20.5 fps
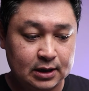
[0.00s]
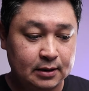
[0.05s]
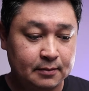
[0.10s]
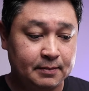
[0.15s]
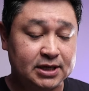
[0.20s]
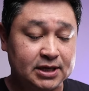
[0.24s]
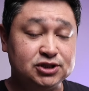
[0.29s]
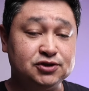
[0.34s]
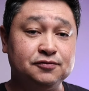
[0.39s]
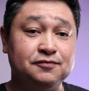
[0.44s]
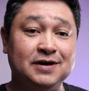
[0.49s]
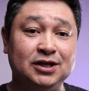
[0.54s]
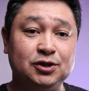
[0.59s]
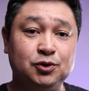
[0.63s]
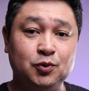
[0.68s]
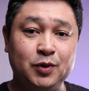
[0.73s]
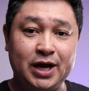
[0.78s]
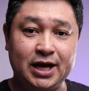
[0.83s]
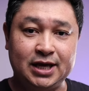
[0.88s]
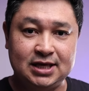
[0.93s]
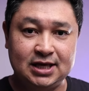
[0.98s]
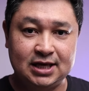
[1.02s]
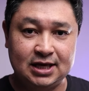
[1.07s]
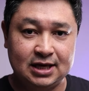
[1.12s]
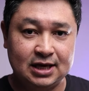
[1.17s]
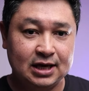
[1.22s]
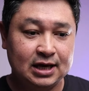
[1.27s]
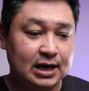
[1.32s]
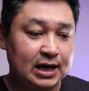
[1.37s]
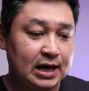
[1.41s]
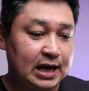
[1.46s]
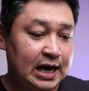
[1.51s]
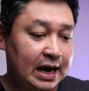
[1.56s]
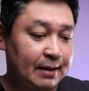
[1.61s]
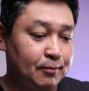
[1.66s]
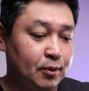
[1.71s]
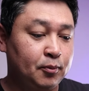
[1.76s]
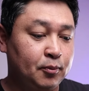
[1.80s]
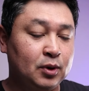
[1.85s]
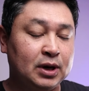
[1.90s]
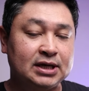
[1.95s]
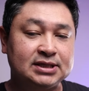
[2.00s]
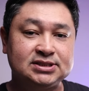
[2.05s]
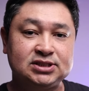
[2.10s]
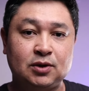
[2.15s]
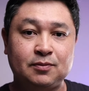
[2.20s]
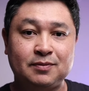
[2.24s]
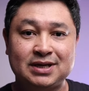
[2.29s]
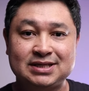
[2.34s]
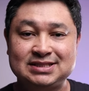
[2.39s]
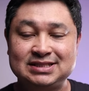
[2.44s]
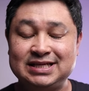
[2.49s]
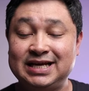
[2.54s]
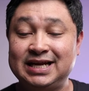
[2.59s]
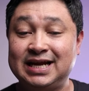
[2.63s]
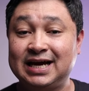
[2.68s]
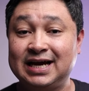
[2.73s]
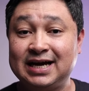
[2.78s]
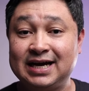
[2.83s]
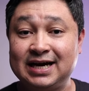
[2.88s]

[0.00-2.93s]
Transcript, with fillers: Mas o fato é que a população brasileira